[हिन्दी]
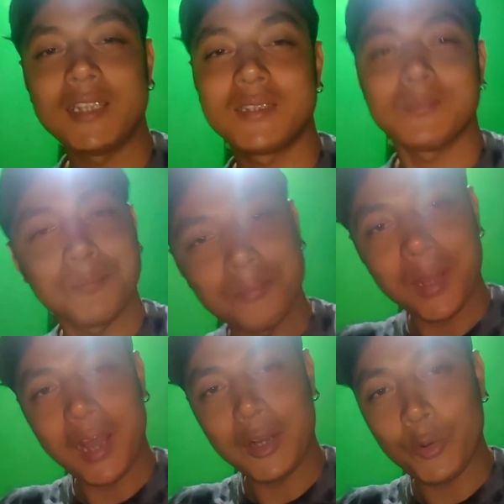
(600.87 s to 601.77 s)
गाइस
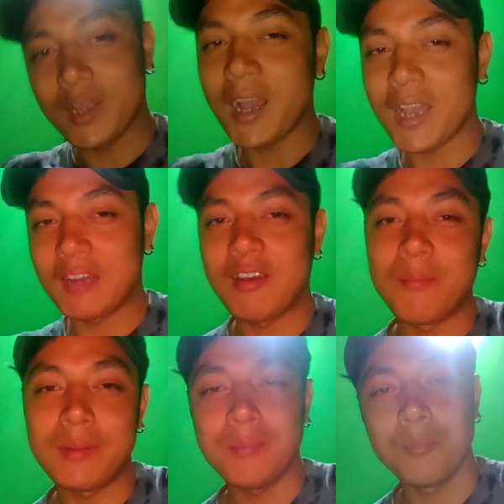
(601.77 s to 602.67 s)
हर कोई आएगा वहाँ
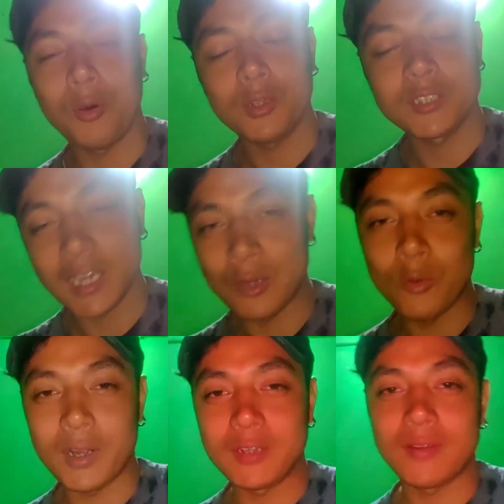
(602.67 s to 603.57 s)
पे बहुत सारे
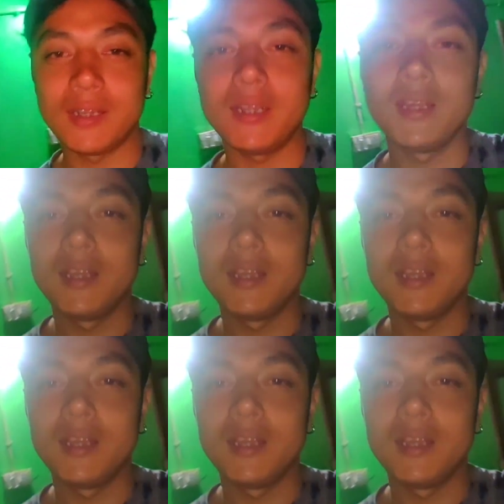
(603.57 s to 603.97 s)
लोग आने वाले हैं